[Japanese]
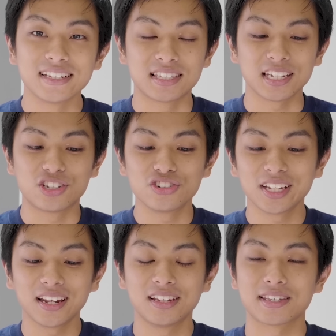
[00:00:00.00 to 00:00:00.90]
で次充
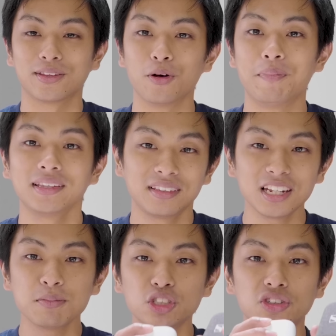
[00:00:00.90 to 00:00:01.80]
電なんですけど
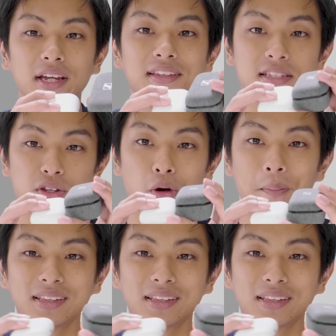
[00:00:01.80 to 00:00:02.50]
バッテリー持ちはいいんですよ